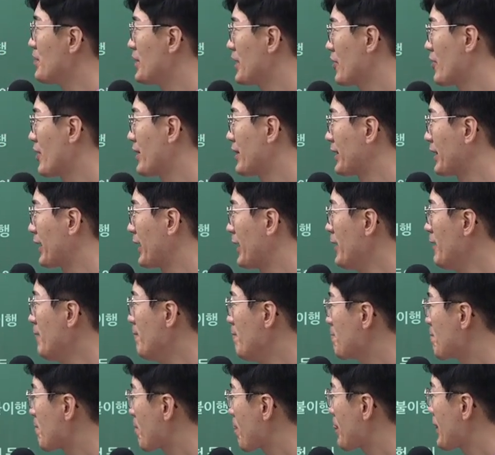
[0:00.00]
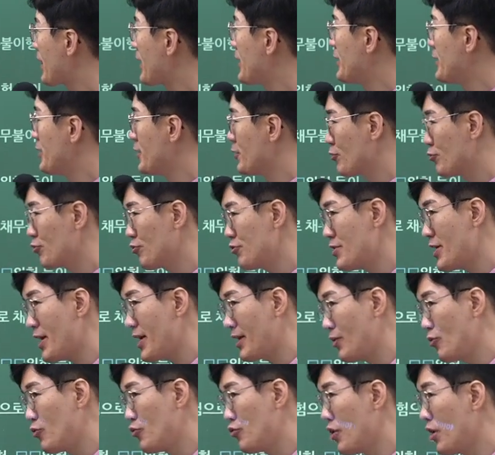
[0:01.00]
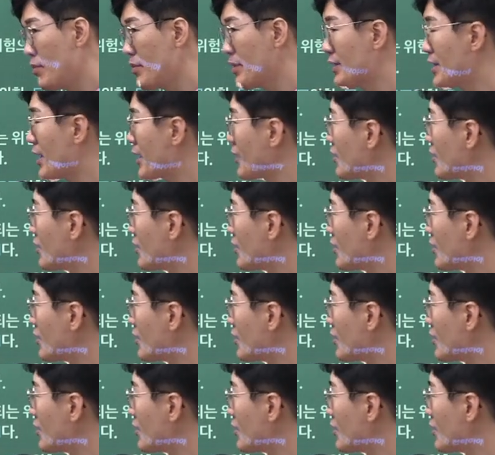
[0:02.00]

비례 관계. 투자에는 위험이